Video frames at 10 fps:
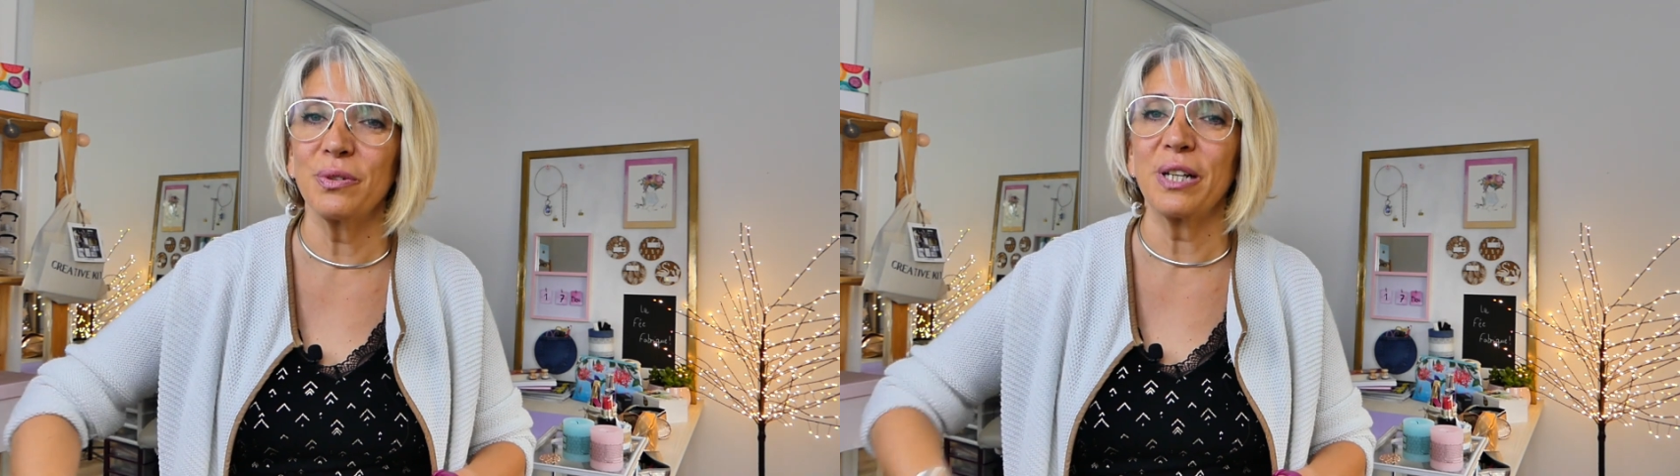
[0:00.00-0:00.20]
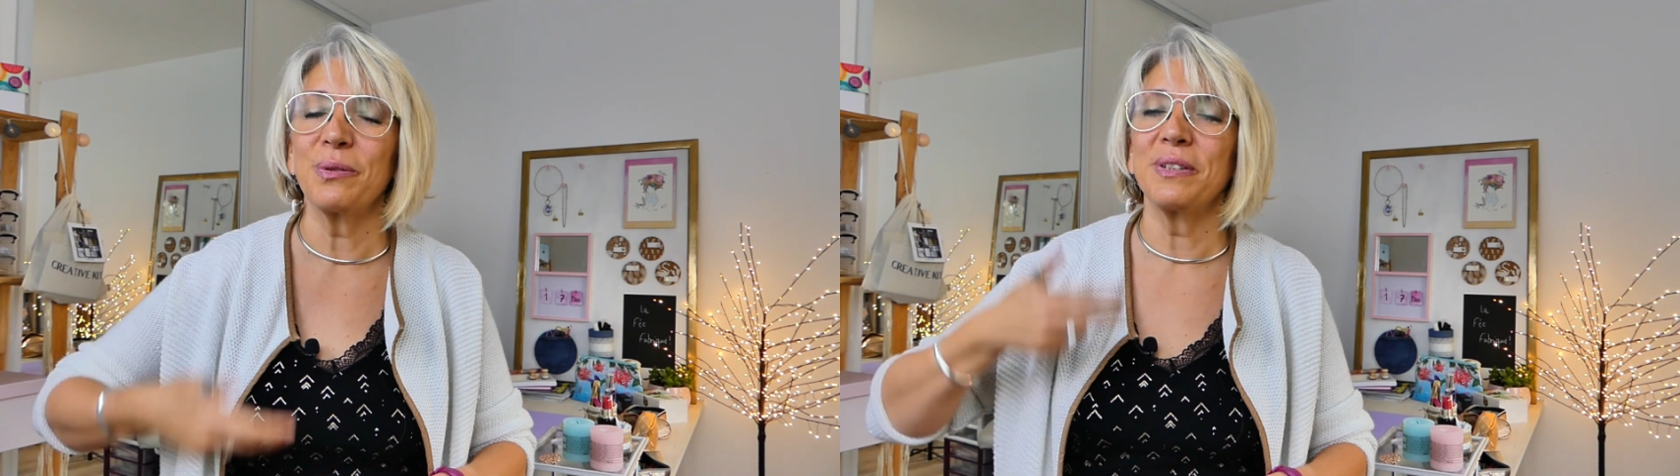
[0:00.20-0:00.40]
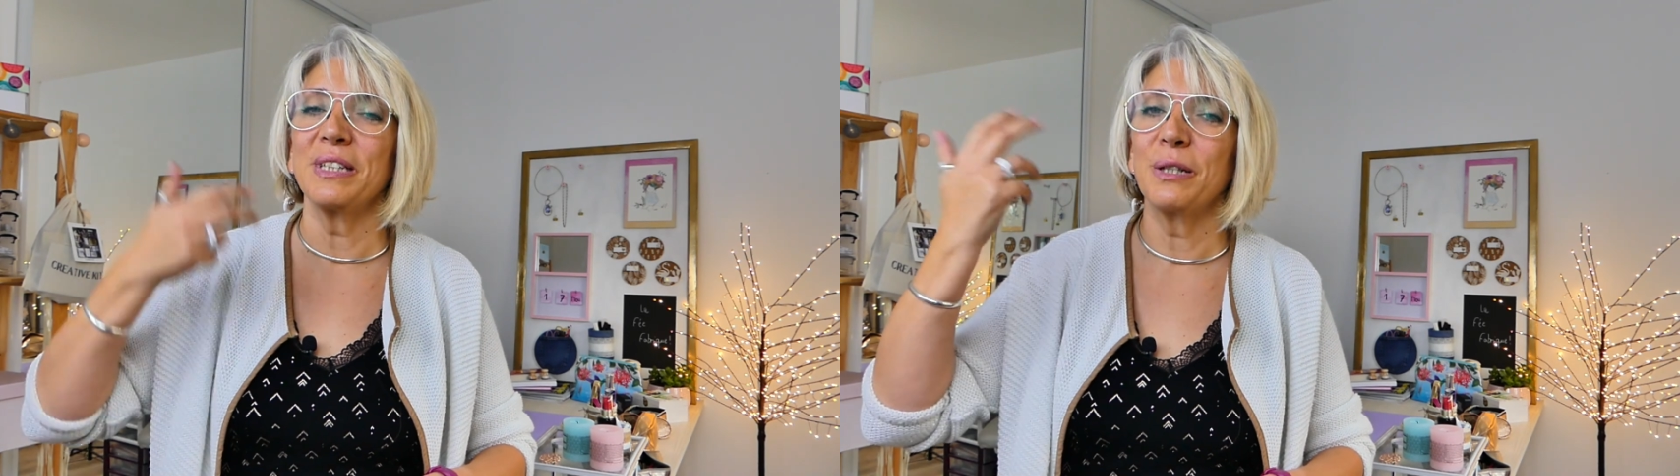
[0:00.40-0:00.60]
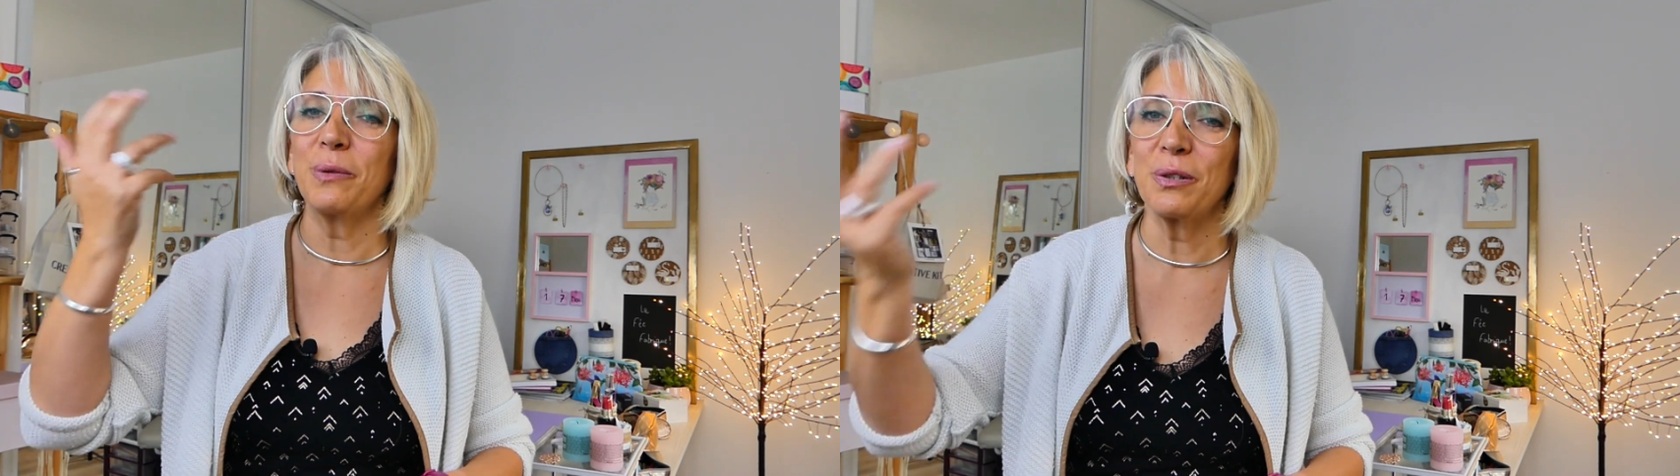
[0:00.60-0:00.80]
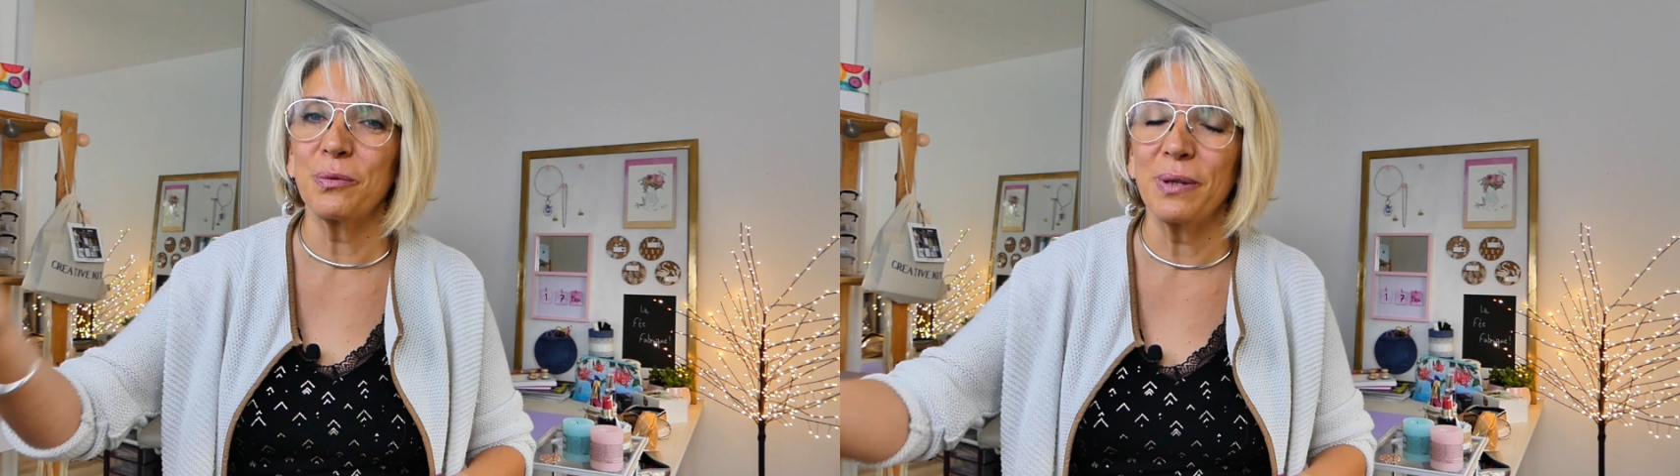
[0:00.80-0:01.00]
la cuisine des
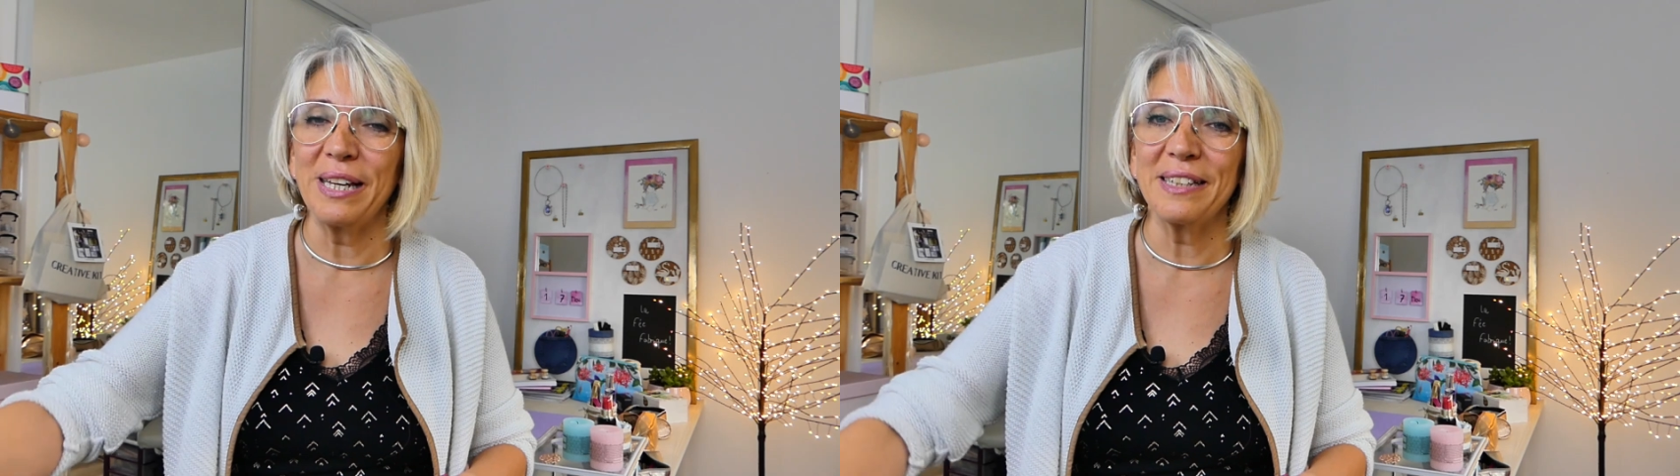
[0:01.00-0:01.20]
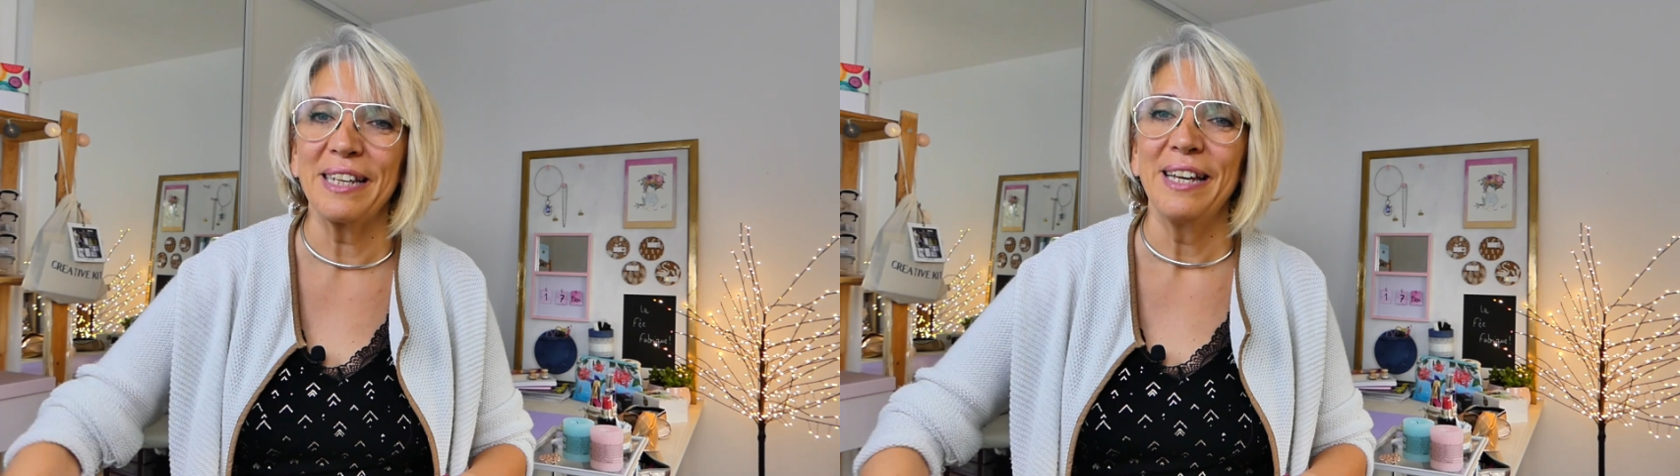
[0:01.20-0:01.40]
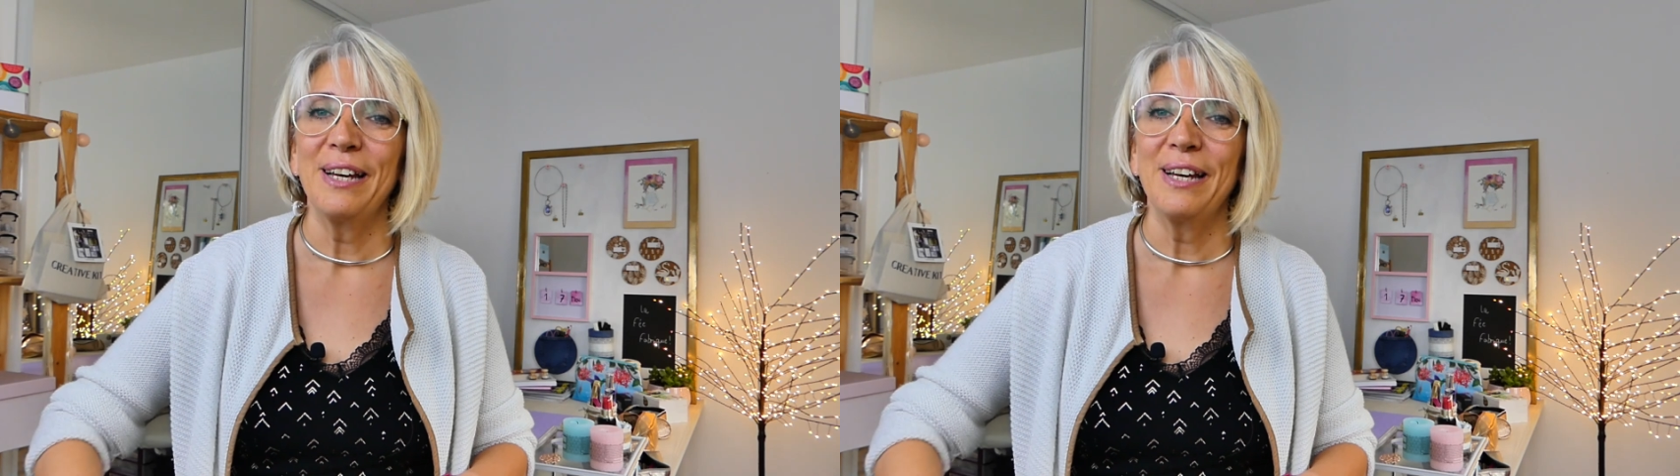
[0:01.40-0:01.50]
wet wet,